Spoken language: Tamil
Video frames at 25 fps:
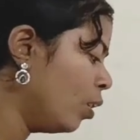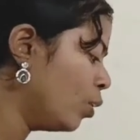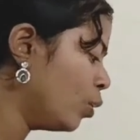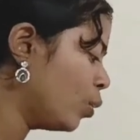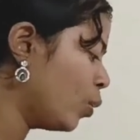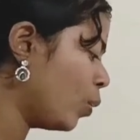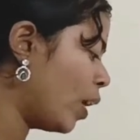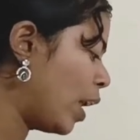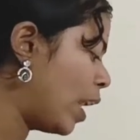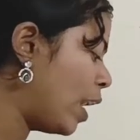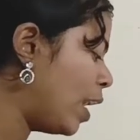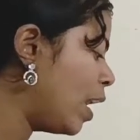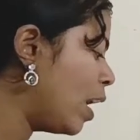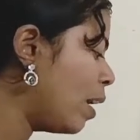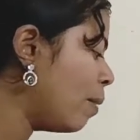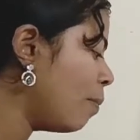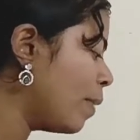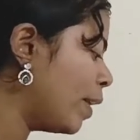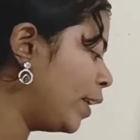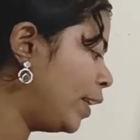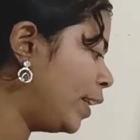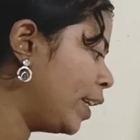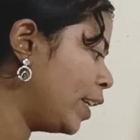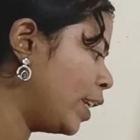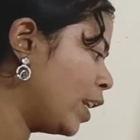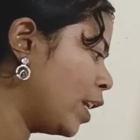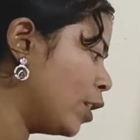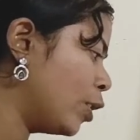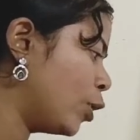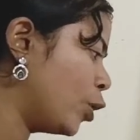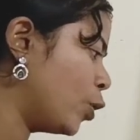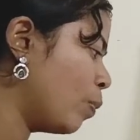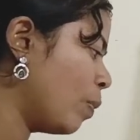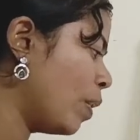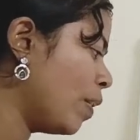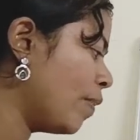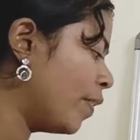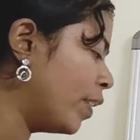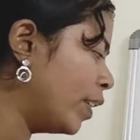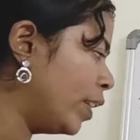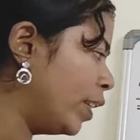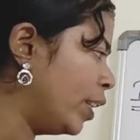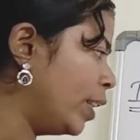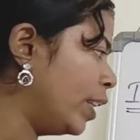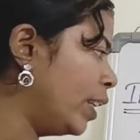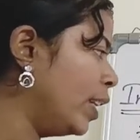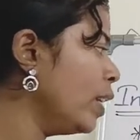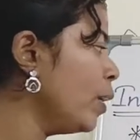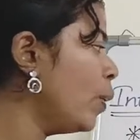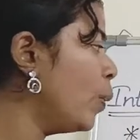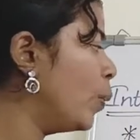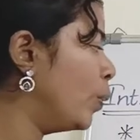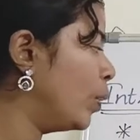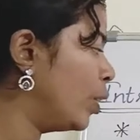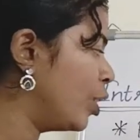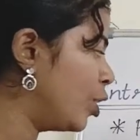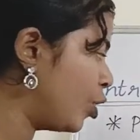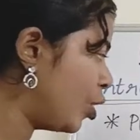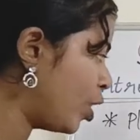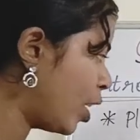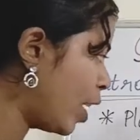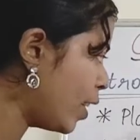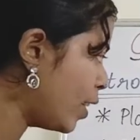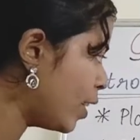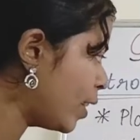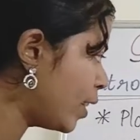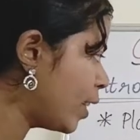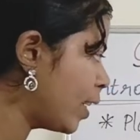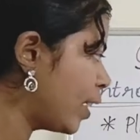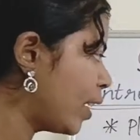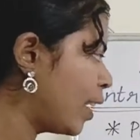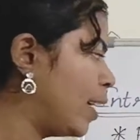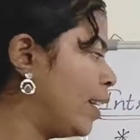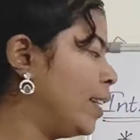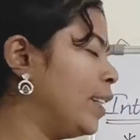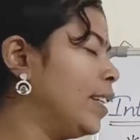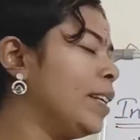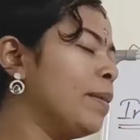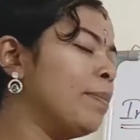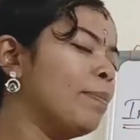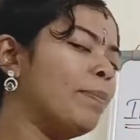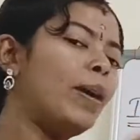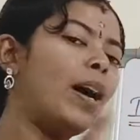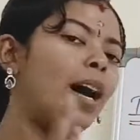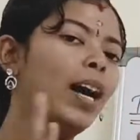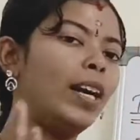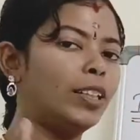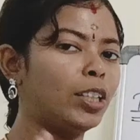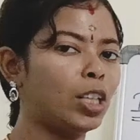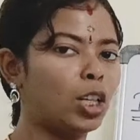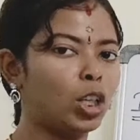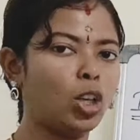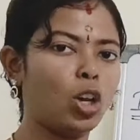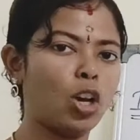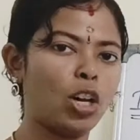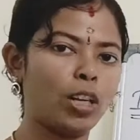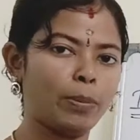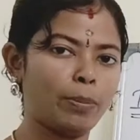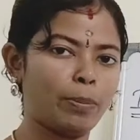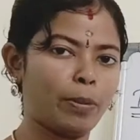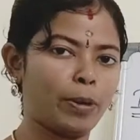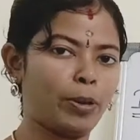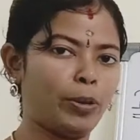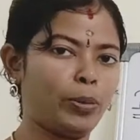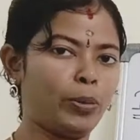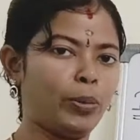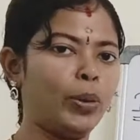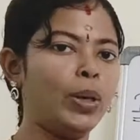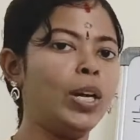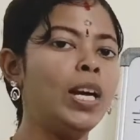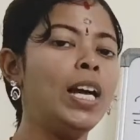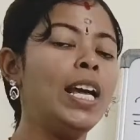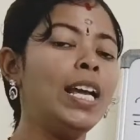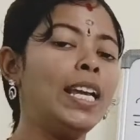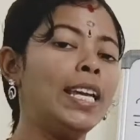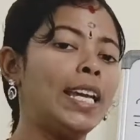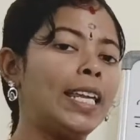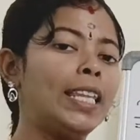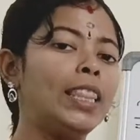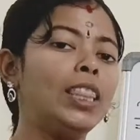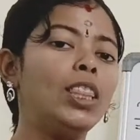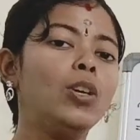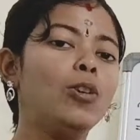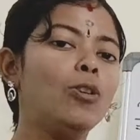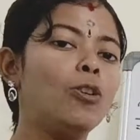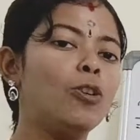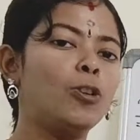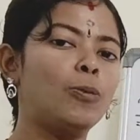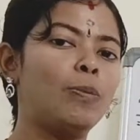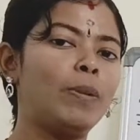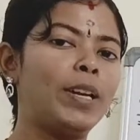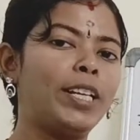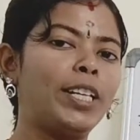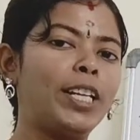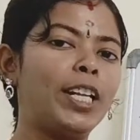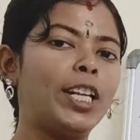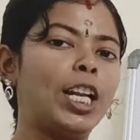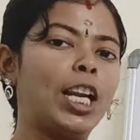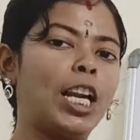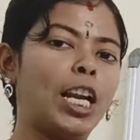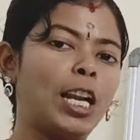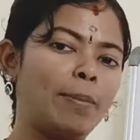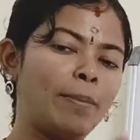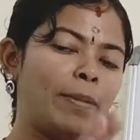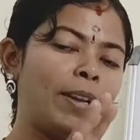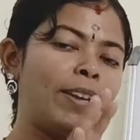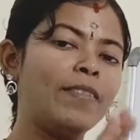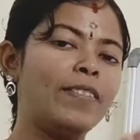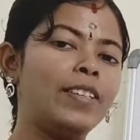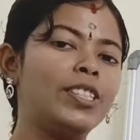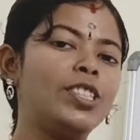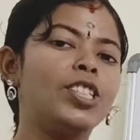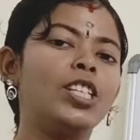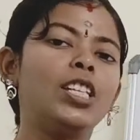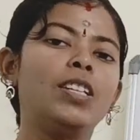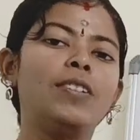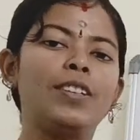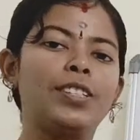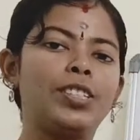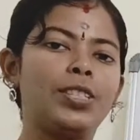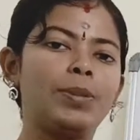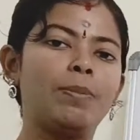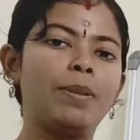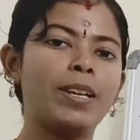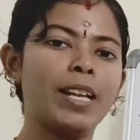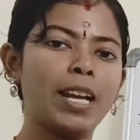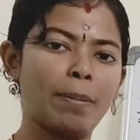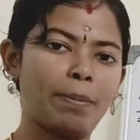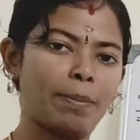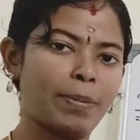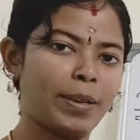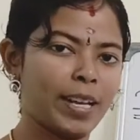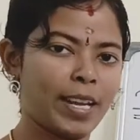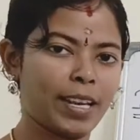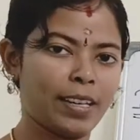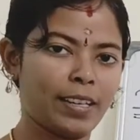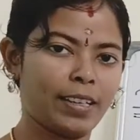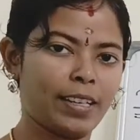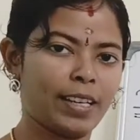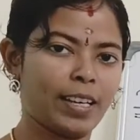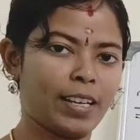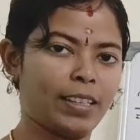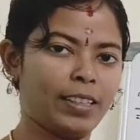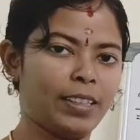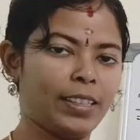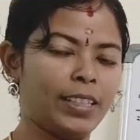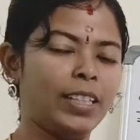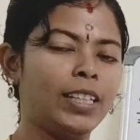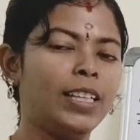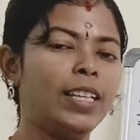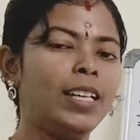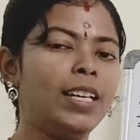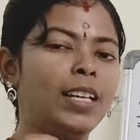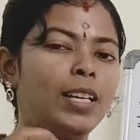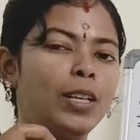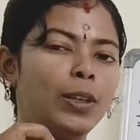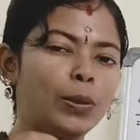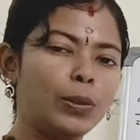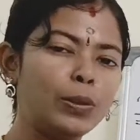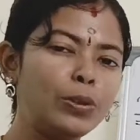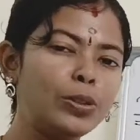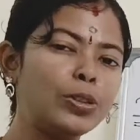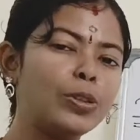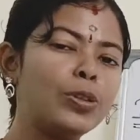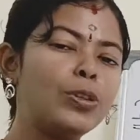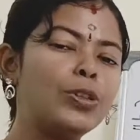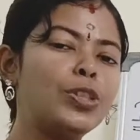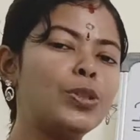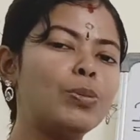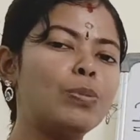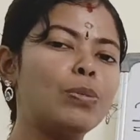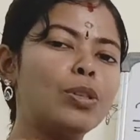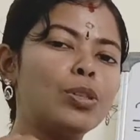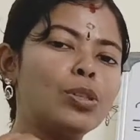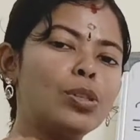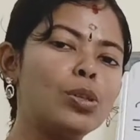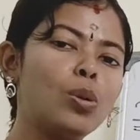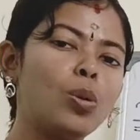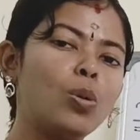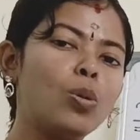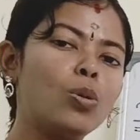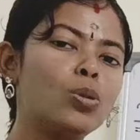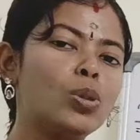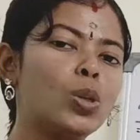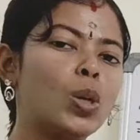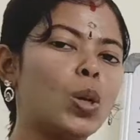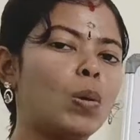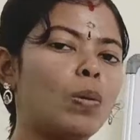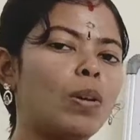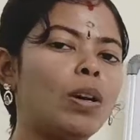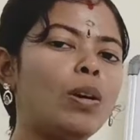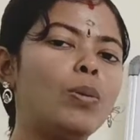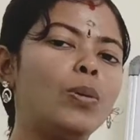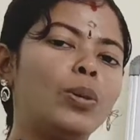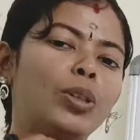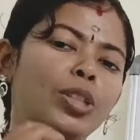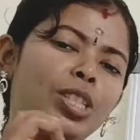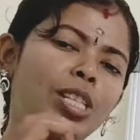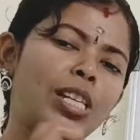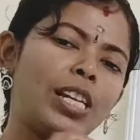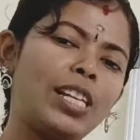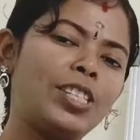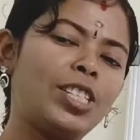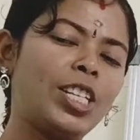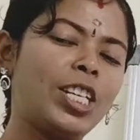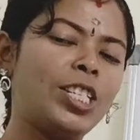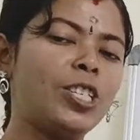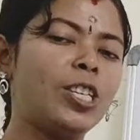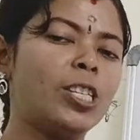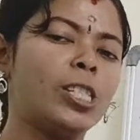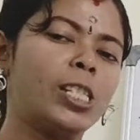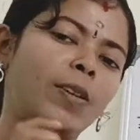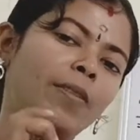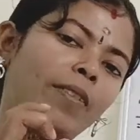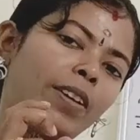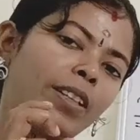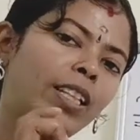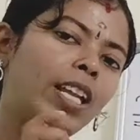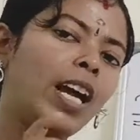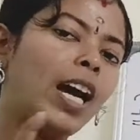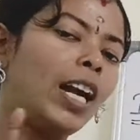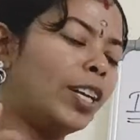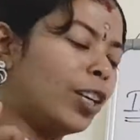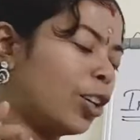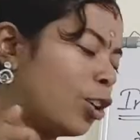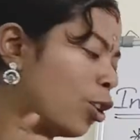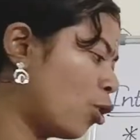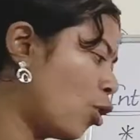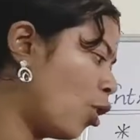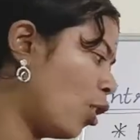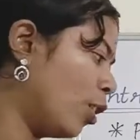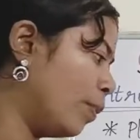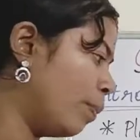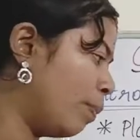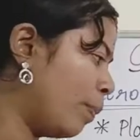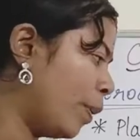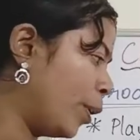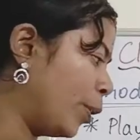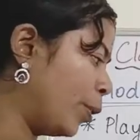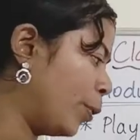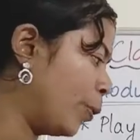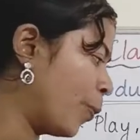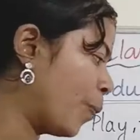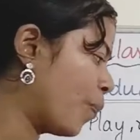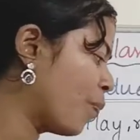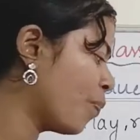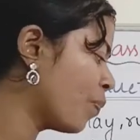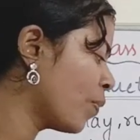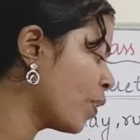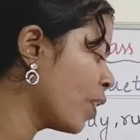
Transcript: ஸோ எல்லா மெட்டீரியல்ஸுமே வந்து ஒரு சேஞ்சஸை கண்டிப்பாக அண்டர்கான் பண்ணும் எந்த ஒரு மெட்டீரியலுமே வச்சது வச்சபடி அப்படியே இருக்காது கொஞ்சம் கொஞ்சமாக ஸ்லோ ஸ்லோவாக ஒரு சில சேஞ்சஸை வந்து அண்டர்கான் பண்ணோம்